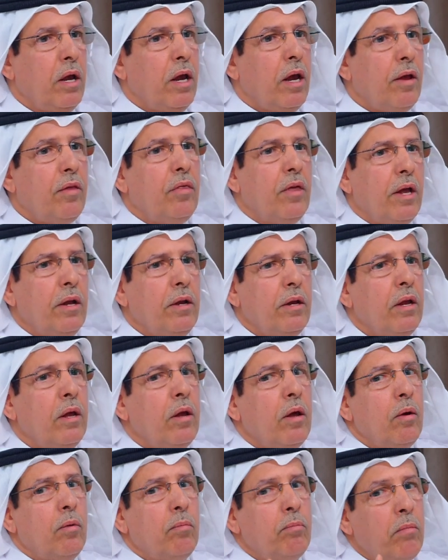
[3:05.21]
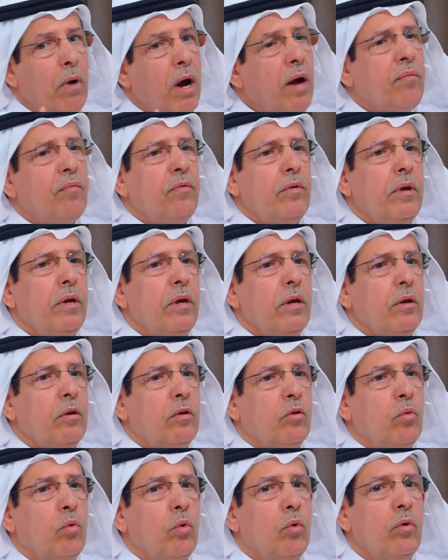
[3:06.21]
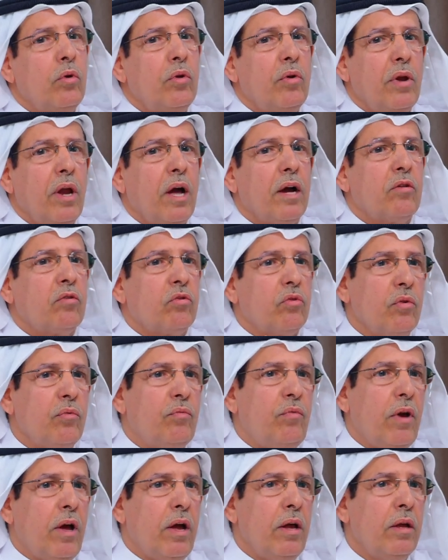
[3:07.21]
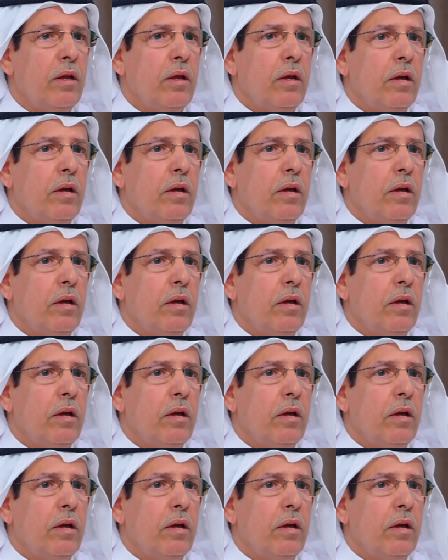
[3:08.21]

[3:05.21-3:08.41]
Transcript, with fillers: إذا ما في تكون هناك صفة